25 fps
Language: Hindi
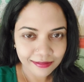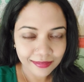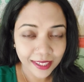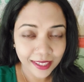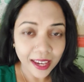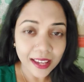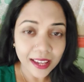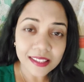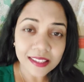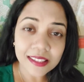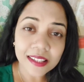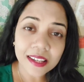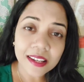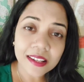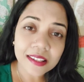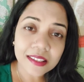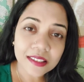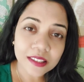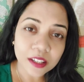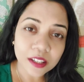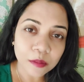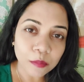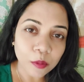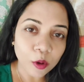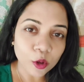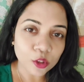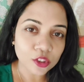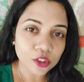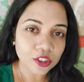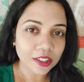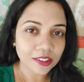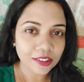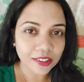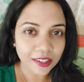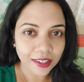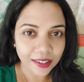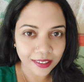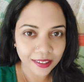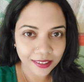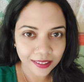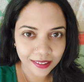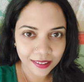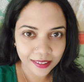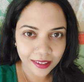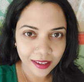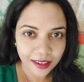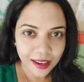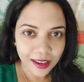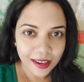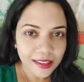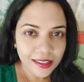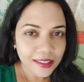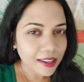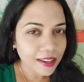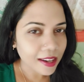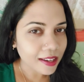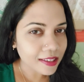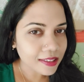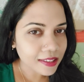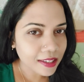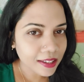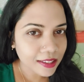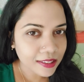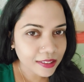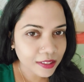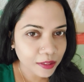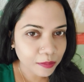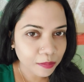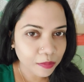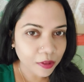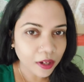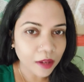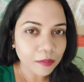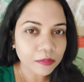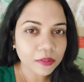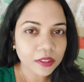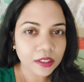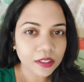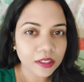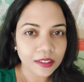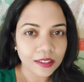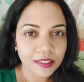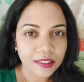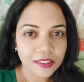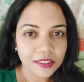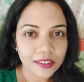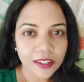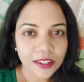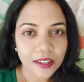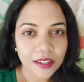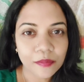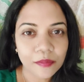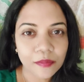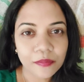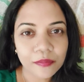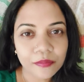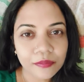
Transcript: कैसे इस तक पहुंचा जाए कैसे इसे प्राप्त किया जाए